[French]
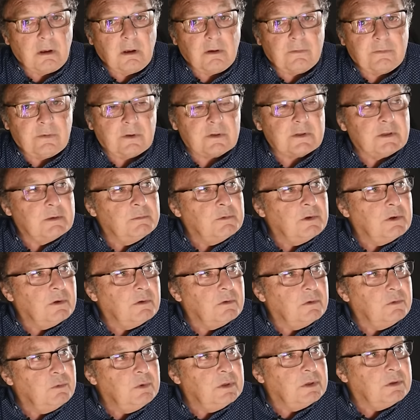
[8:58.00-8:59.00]
forcément,
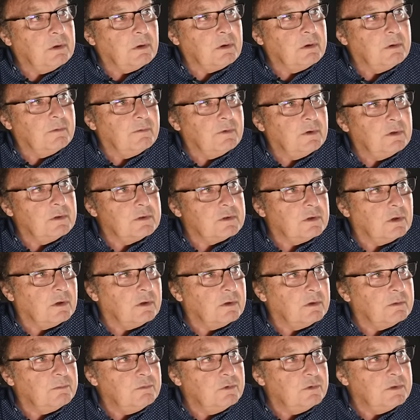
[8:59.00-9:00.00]
8 heures de vol
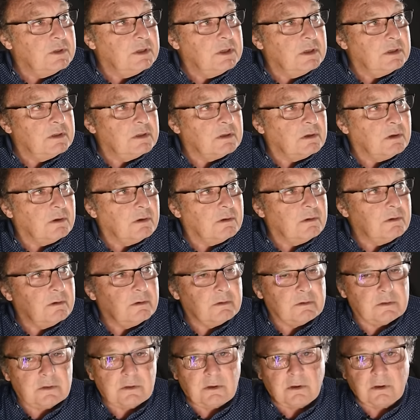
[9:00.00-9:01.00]
sans musique,
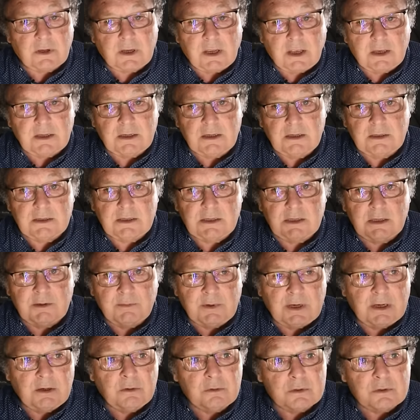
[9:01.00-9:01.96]
sans, sans regarder le cinéma et